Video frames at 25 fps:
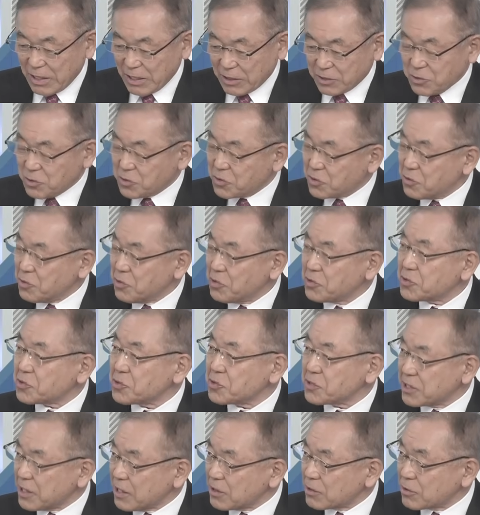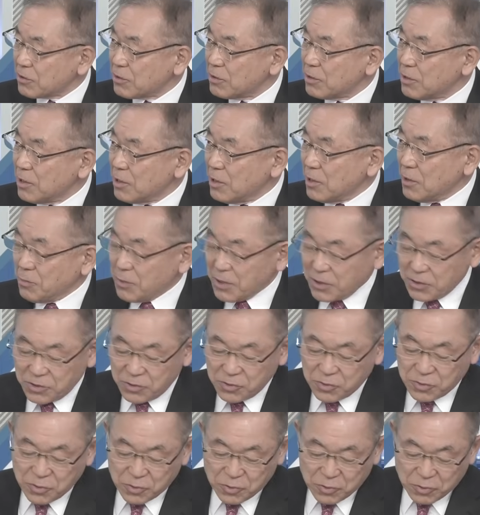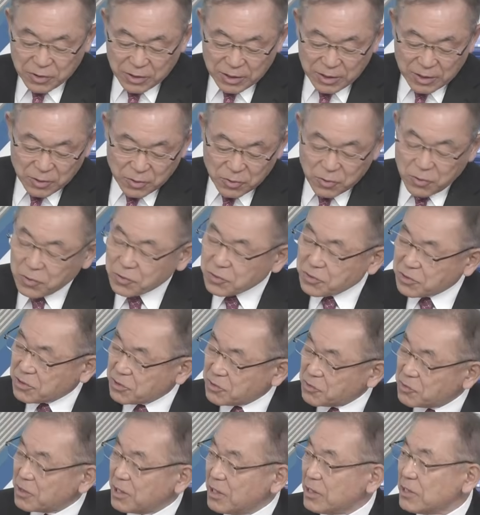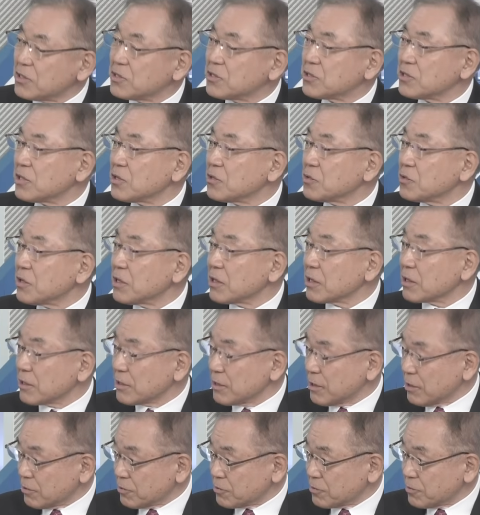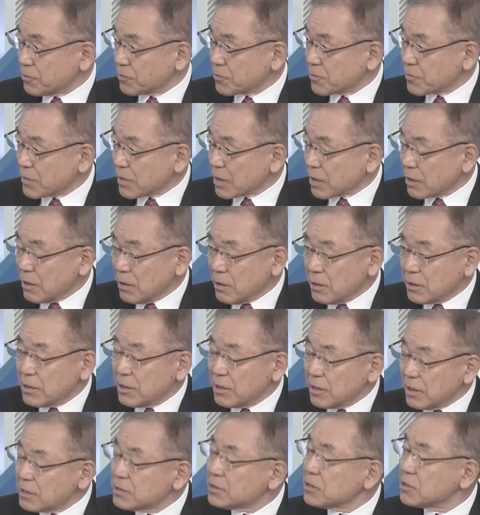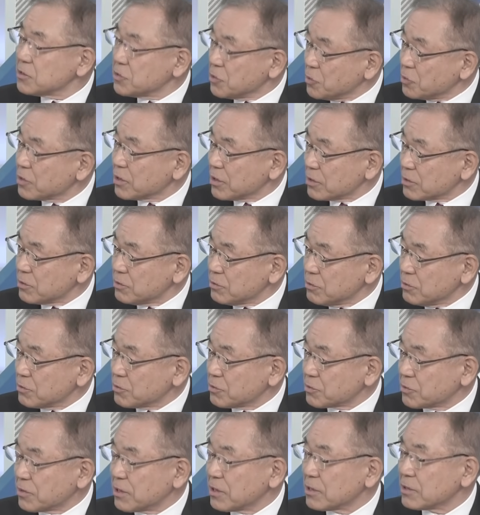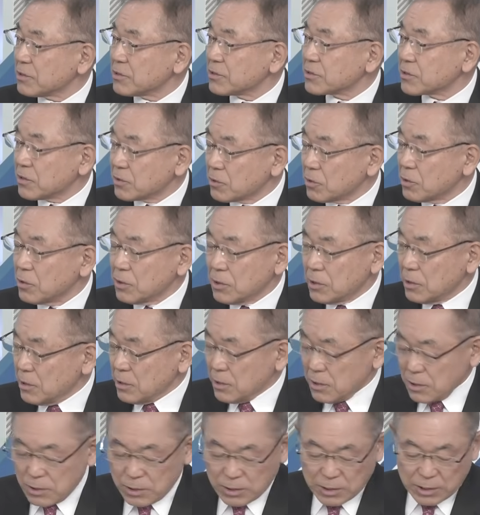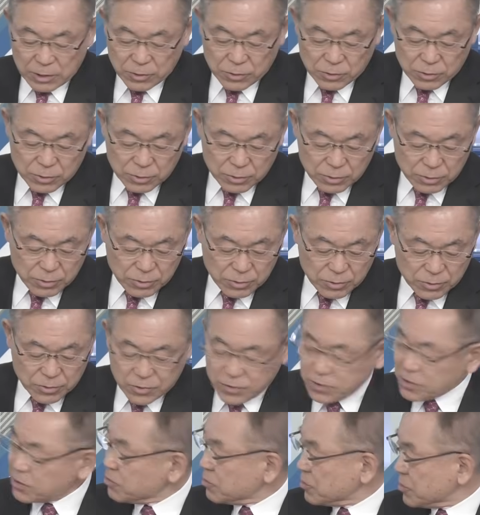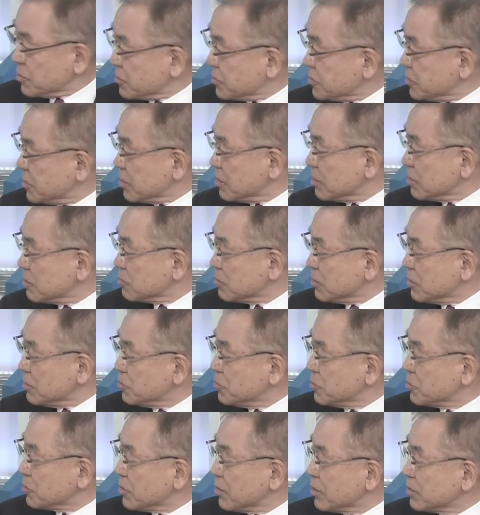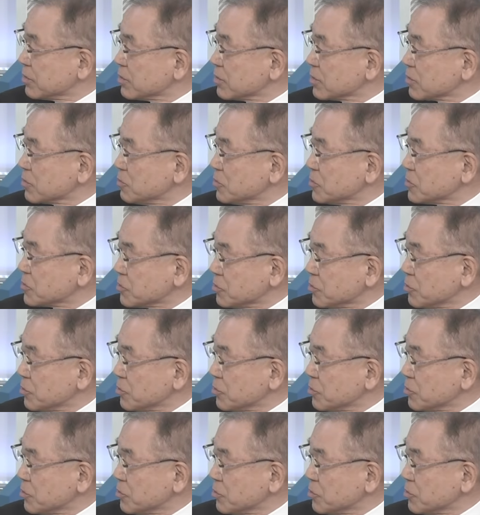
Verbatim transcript: 供給を依存したいと、いうことから起こっているのが一連の変化である。なるほど。でなぜ日本かということなんですけど、次のですねグラフをご覧いただきます